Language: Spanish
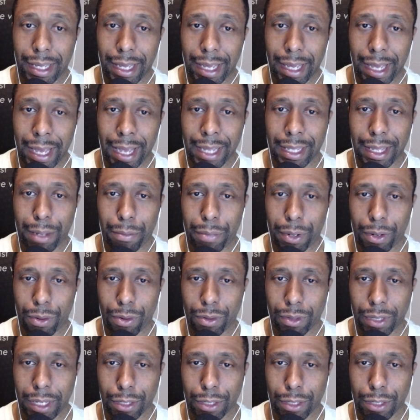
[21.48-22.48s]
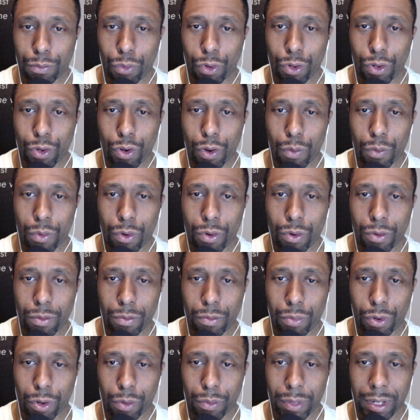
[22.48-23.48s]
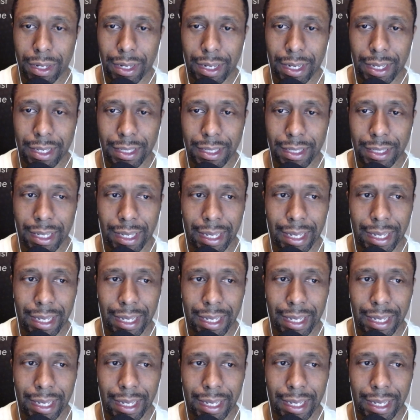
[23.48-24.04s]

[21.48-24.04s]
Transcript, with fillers: Esta pregunta es muy común por mis clientes